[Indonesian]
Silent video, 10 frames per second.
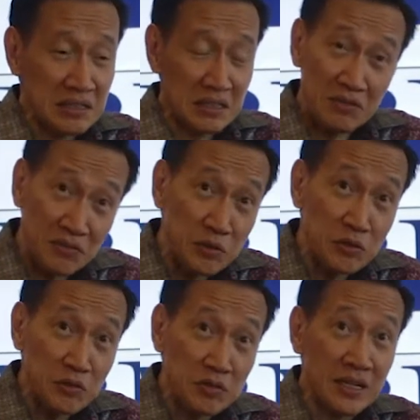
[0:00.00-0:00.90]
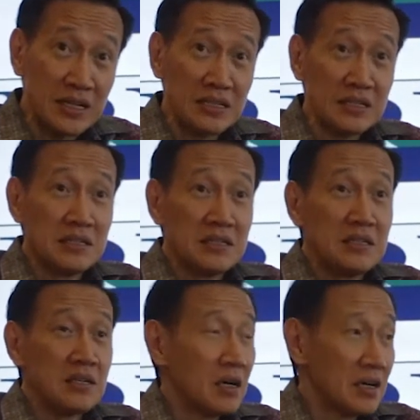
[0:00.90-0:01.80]
review dari
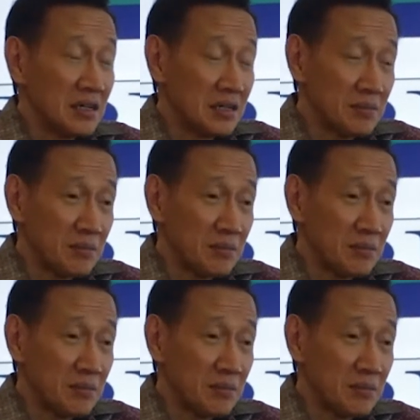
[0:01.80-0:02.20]
uh,